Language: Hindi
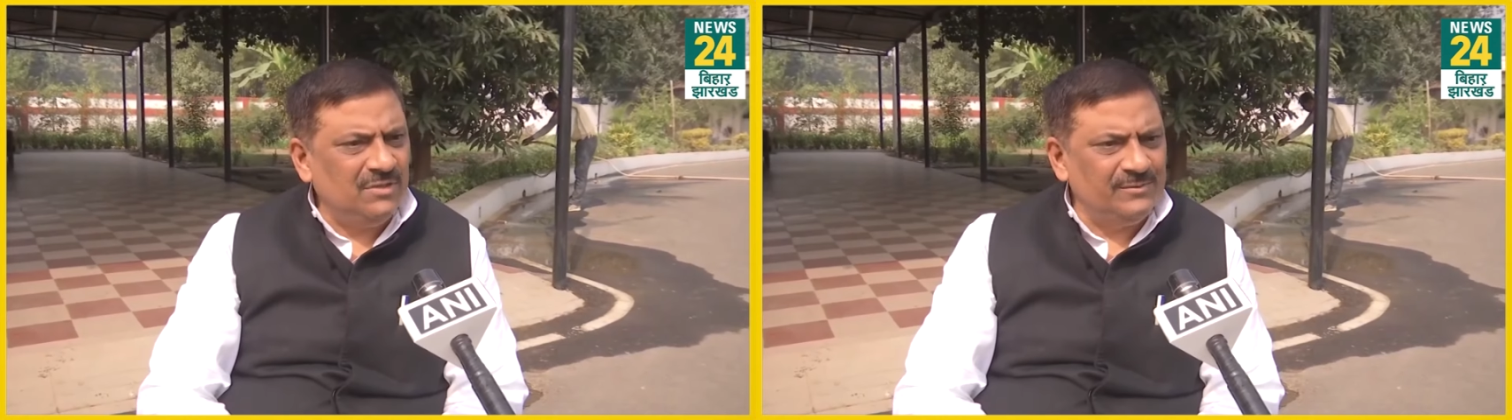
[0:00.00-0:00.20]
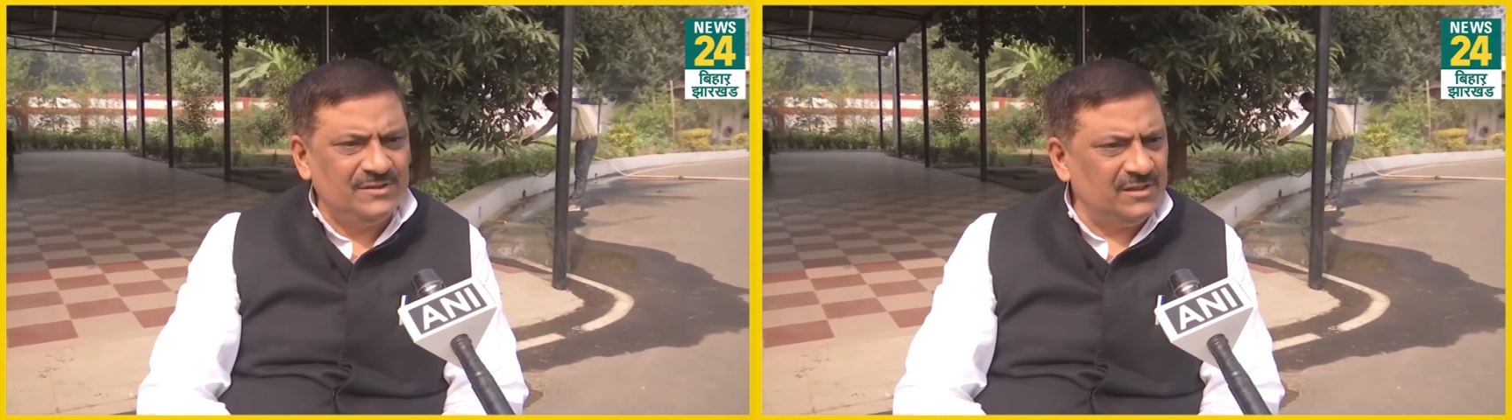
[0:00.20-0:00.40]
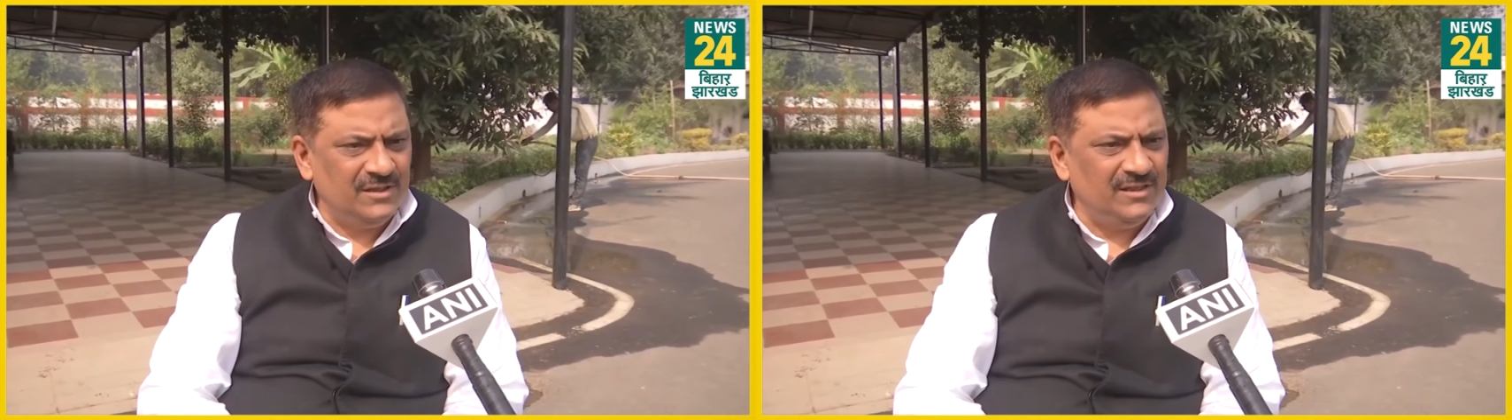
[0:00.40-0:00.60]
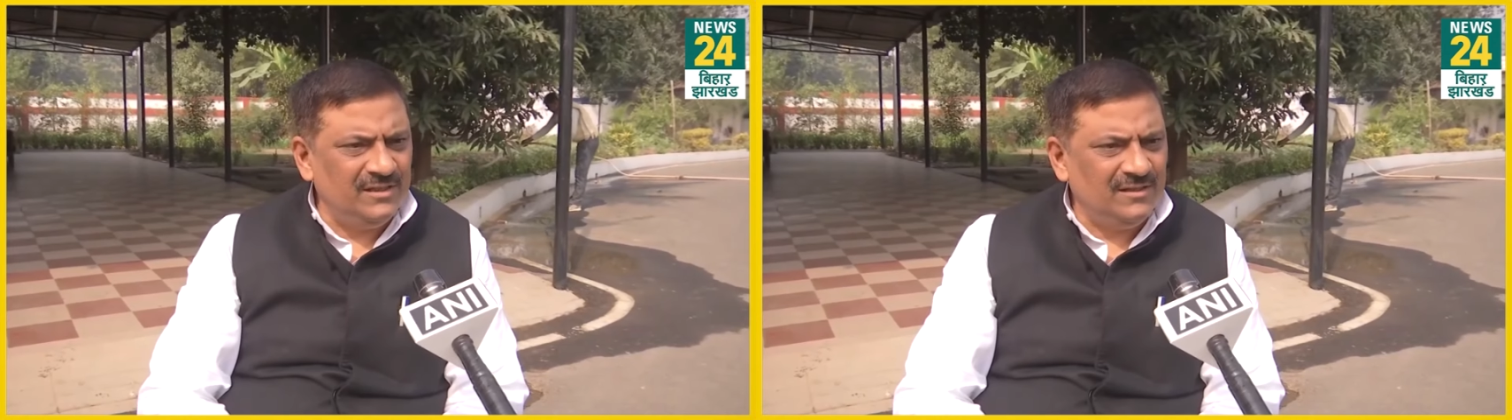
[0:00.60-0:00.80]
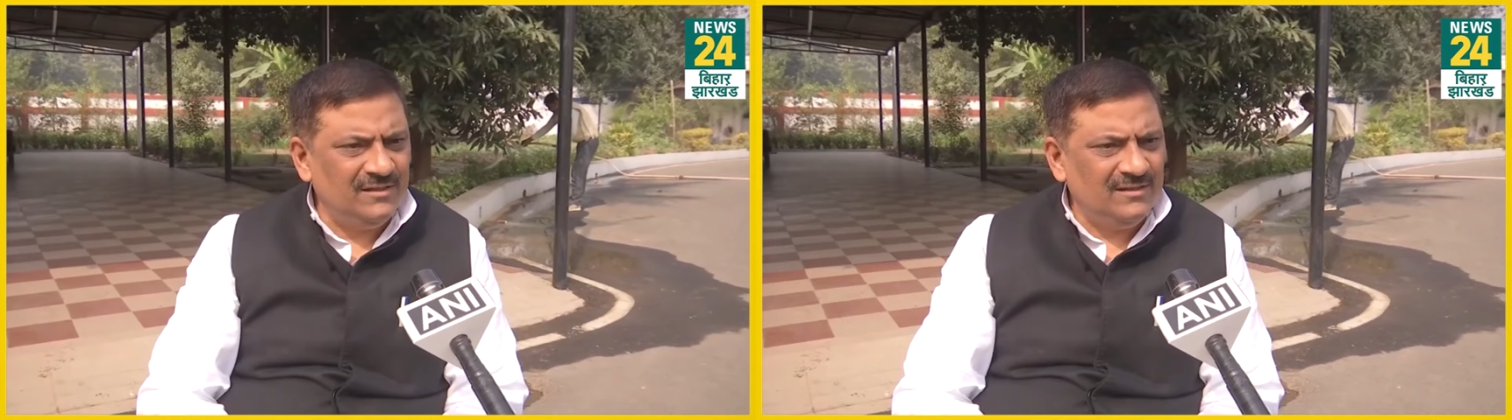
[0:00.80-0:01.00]
भविष्य
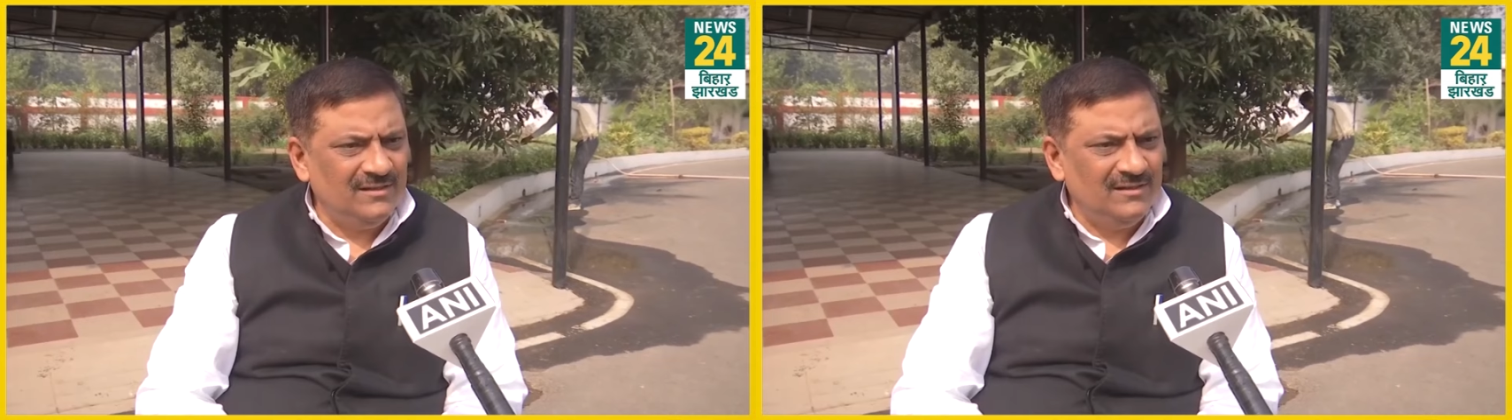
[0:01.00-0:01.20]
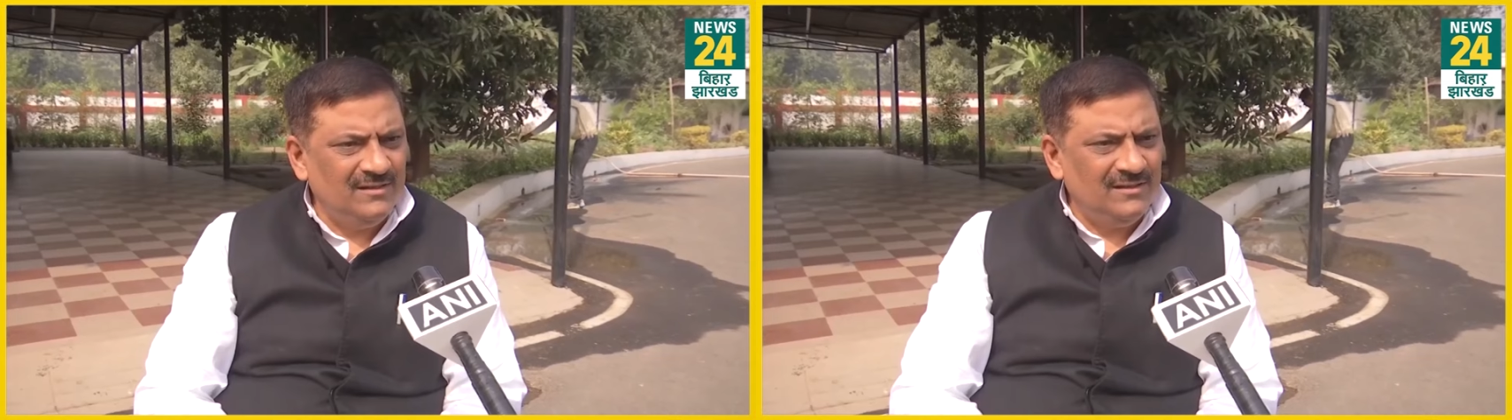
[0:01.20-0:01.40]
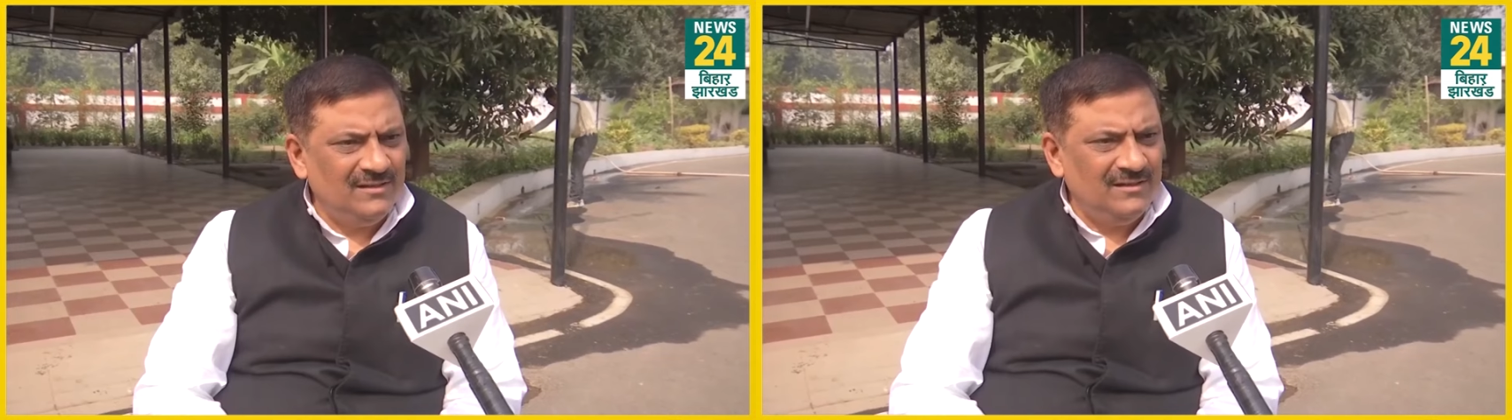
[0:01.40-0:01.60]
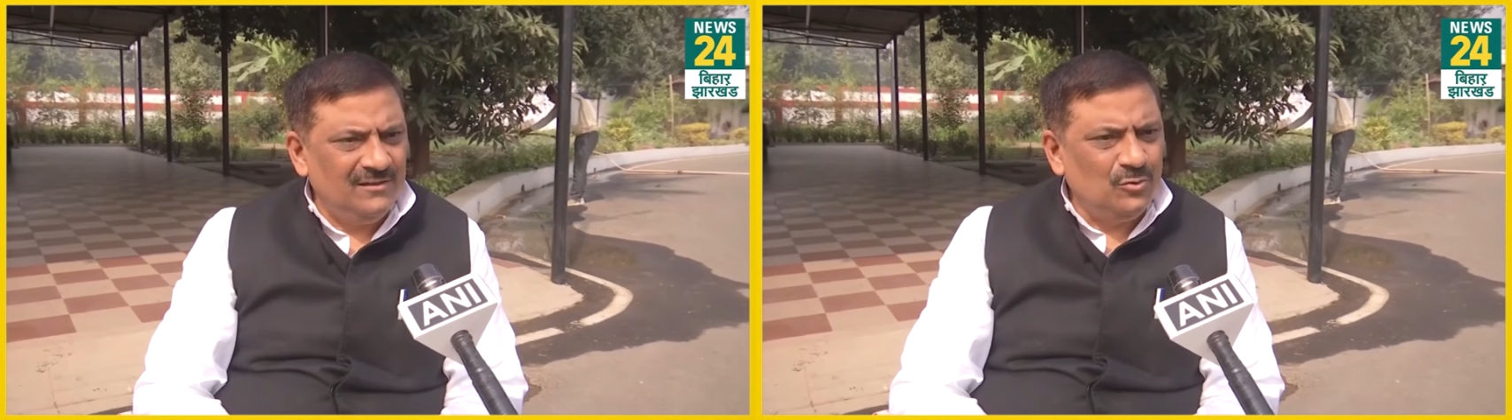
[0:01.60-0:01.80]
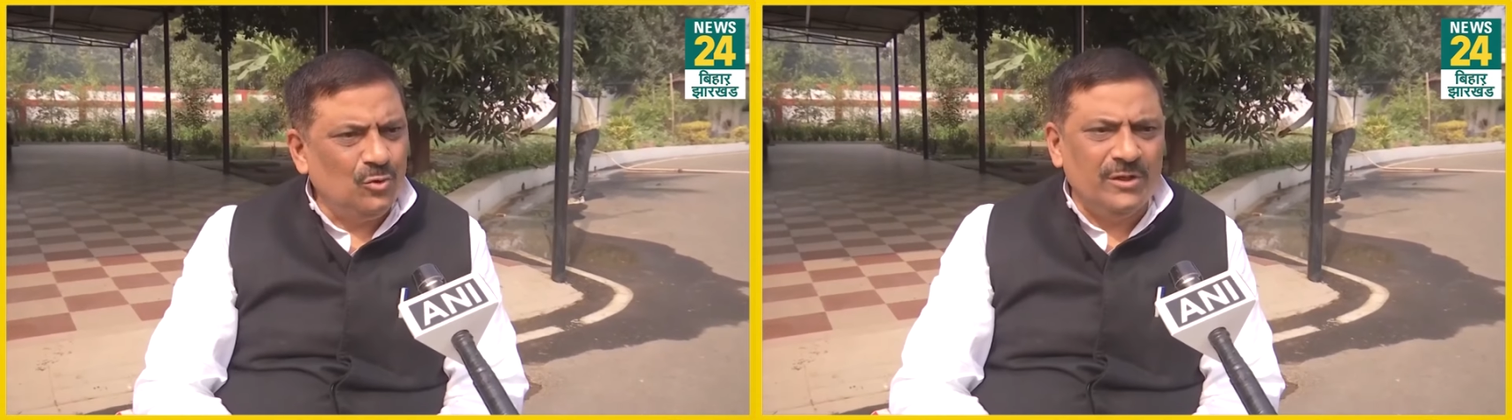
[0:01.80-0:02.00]
नहीं है
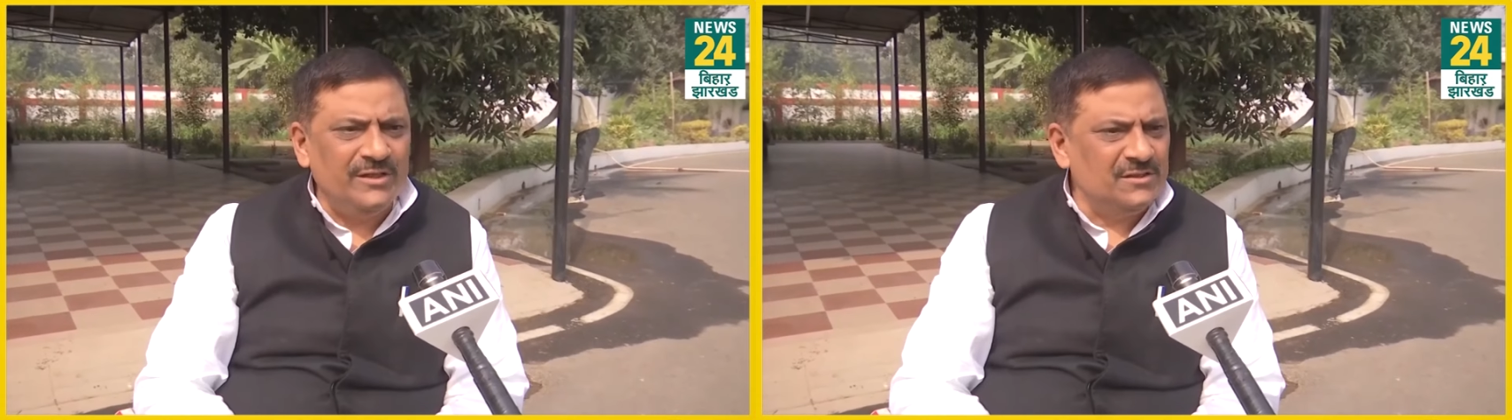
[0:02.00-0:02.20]
कोई